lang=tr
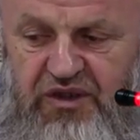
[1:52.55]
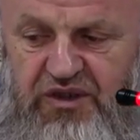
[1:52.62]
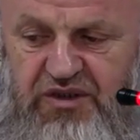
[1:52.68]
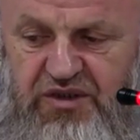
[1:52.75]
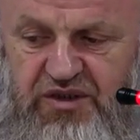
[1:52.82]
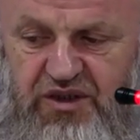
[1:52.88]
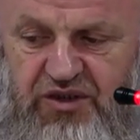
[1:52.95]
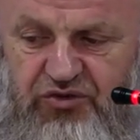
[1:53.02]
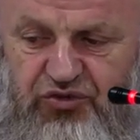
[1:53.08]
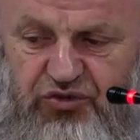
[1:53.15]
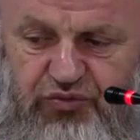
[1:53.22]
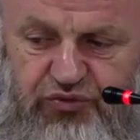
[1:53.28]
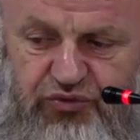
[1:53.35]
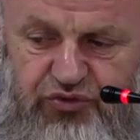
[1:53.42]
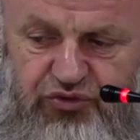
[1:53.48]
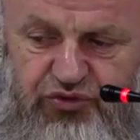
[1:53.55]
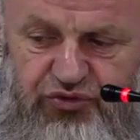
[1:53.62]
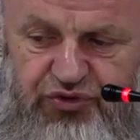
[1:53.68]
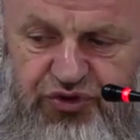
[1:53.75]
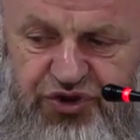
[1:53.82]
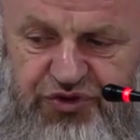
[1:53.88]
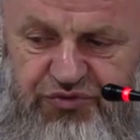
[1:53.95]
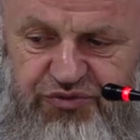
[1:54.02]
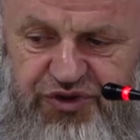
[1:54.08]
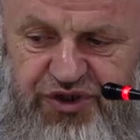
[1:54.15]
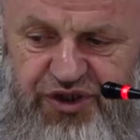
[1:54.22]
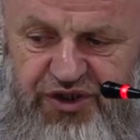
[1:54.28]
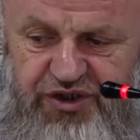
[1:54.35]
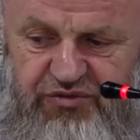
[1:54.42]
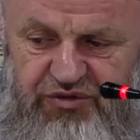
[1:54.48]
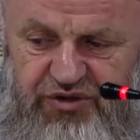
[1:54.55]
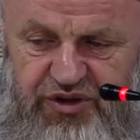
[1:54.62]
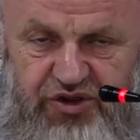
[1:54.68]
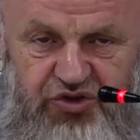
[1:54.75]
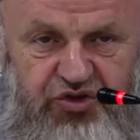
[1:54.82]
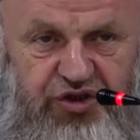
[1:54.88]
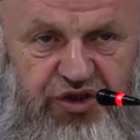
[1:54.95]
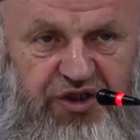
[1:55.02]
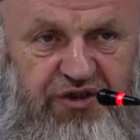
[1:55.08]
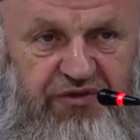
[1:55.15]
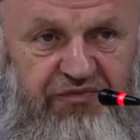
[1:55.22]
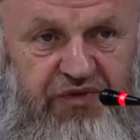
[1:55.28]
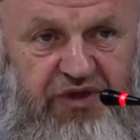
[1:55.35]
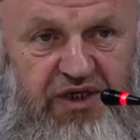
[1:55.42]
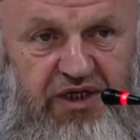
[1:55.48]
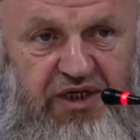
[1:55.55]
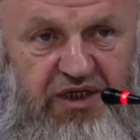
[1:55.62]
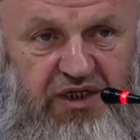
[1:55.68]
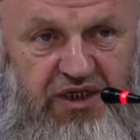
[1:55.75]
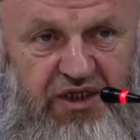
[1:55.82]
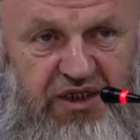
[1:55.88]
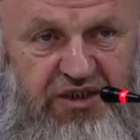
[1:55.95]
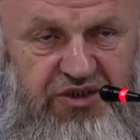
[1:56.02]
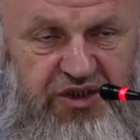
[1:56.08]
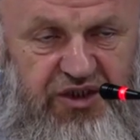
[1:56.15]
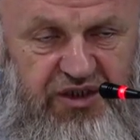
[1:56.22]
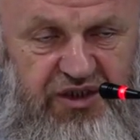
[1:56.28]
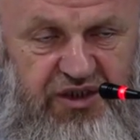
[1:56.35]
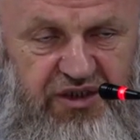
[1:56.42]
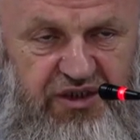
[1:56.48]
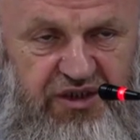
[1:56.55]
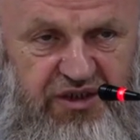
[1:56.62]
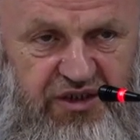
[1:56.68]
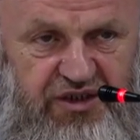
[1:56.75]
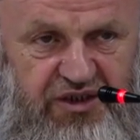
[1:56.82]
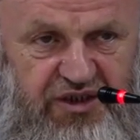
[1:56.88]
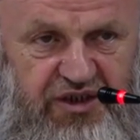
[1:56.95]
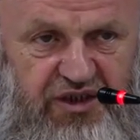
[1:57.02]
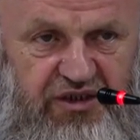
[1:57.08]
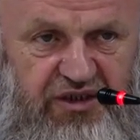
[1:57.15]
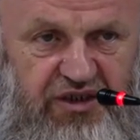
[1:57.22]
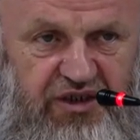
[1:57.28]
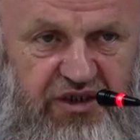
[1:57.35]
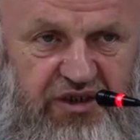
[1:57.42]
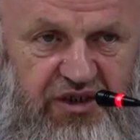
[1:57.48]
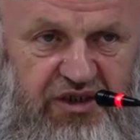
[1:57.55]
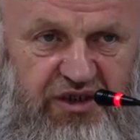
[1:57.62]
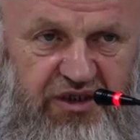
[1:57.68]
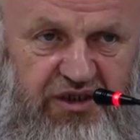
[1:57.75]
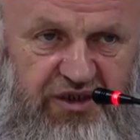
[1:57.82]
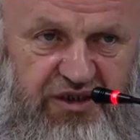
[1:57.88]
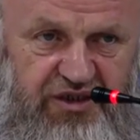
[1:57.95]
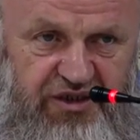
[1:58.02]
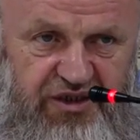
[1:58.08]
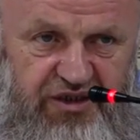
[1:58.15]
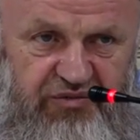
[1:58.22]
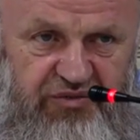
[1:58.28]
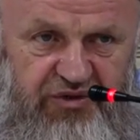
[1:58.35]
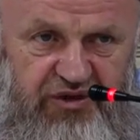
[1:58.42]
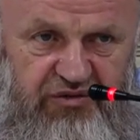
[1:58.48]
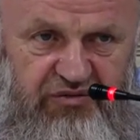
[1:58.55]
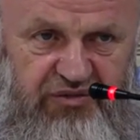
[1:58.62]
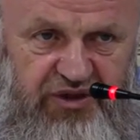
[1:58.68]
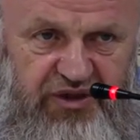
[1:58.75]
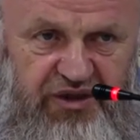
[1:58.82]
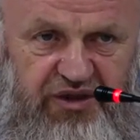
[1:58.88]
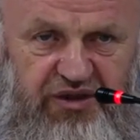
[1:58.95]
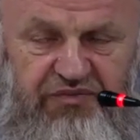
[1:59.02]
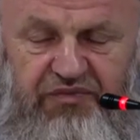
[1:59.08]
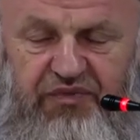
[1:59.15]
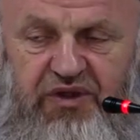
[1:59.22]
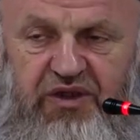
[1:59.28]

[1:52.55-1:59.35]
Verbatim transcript: Sırat Köprüsü'nü şimşek gibi geçerek ilk cennete girenlerle girebilmeyi